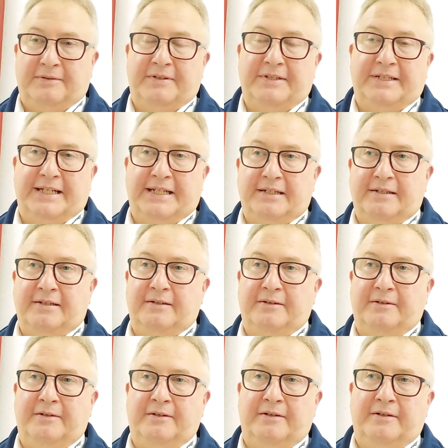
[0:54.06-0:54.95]

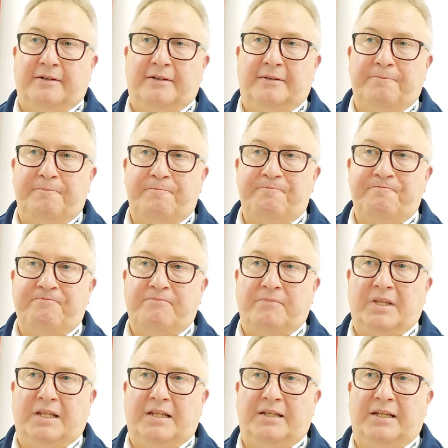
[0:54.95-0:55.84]
denn ähm,
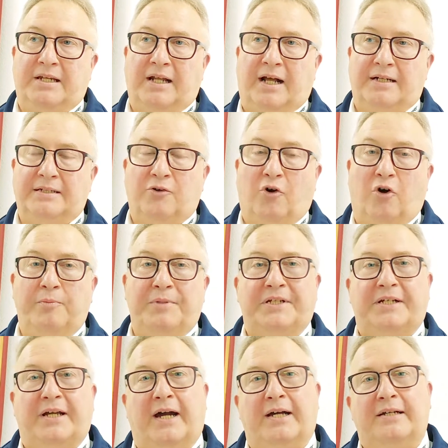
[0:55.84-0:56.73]
in den alten
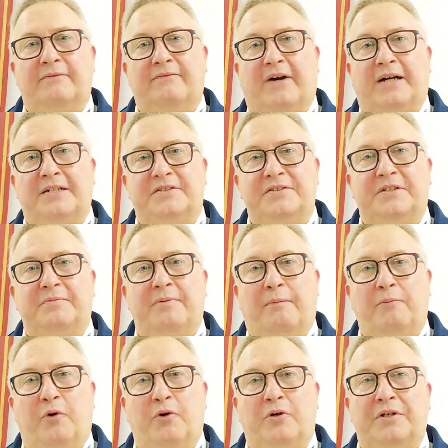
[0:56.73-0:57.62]
Räumlichkeiten war es nicht
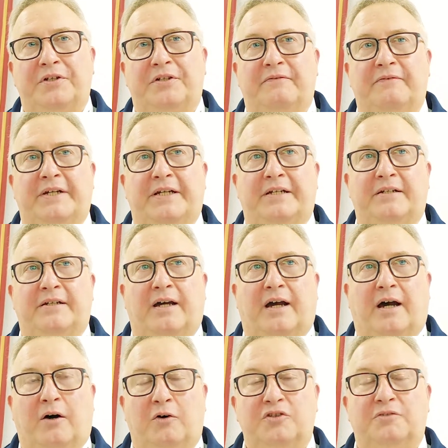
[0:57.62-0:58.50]
mehr möglich wegen
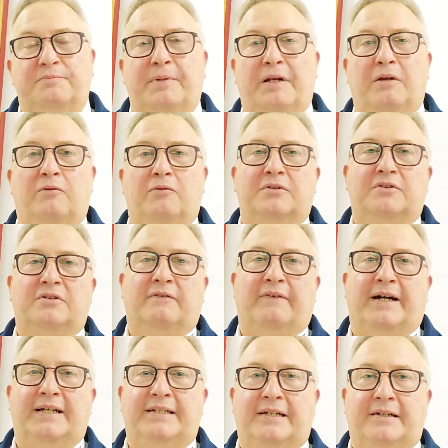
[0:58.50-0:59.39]
der Ausbildung und
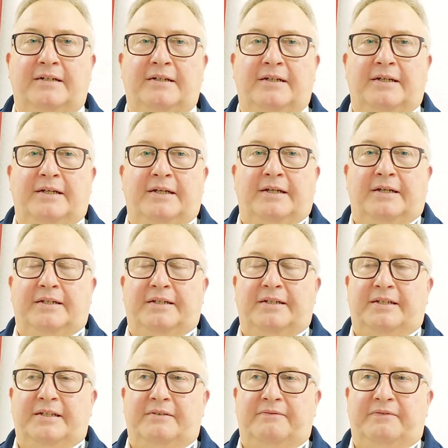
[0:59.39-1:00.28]
so weiter,
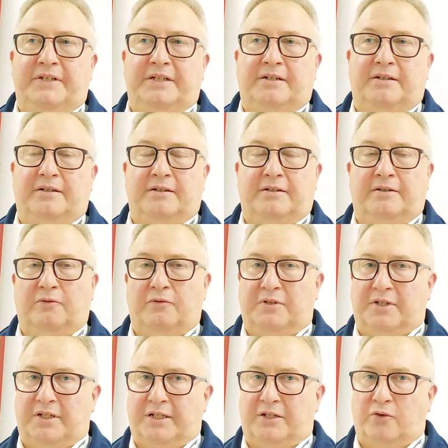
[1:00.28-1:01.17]
die wir
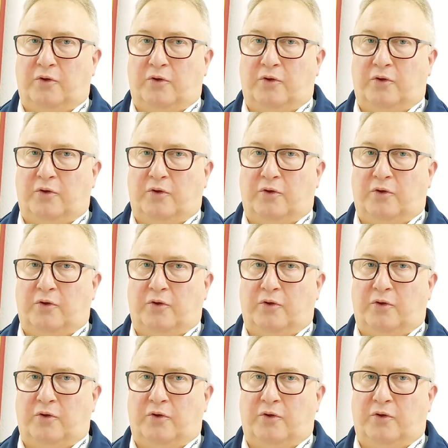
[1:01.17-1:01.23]
unter den